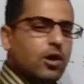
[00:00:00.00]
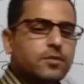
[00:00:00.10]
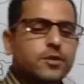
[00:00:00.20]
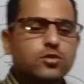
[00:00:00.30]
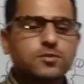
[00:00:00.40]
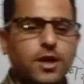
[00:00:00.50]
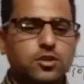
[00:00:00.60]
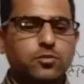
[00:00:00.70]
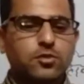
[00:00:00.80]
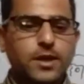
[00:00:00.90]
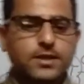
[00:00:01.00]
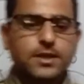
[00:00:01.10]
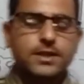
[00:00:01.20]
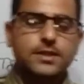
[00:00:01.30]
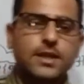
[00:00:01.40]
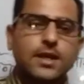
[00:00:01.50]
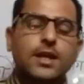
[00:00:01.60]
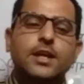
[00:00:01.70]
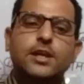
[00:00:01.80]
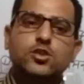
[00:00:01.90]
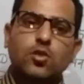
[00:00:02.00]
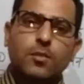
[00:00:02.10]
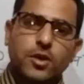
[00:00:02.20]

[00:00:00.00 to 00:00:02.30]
और भी कुछ महत्वपूर्ण बातें हैं जैसे इसको हम